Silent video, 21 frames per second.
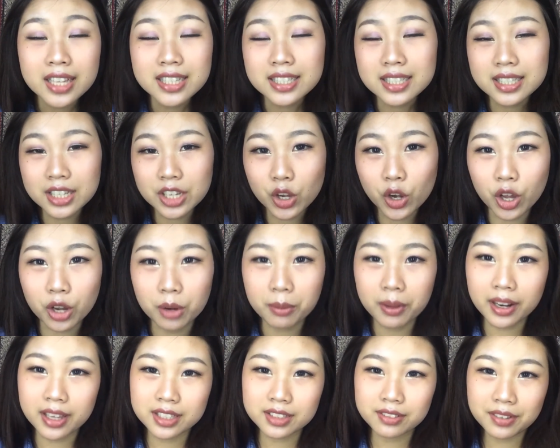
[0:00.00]
See you on
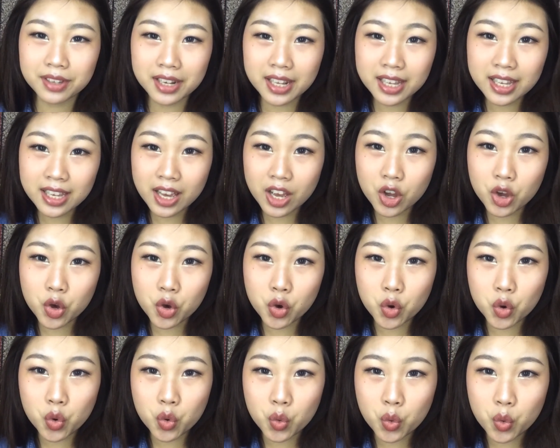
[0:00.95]
my next video.
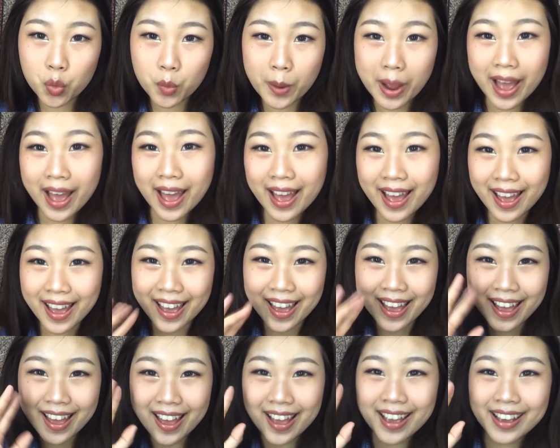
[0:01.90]

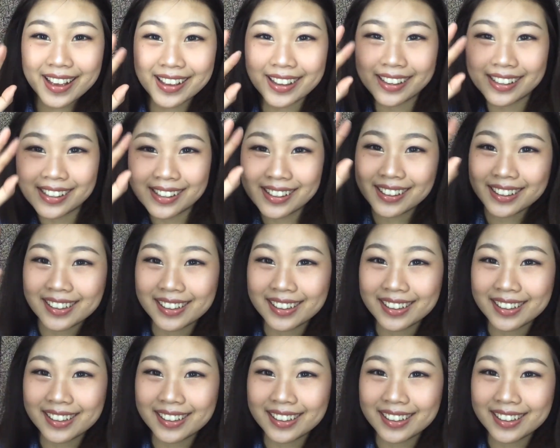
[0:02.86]
Bye.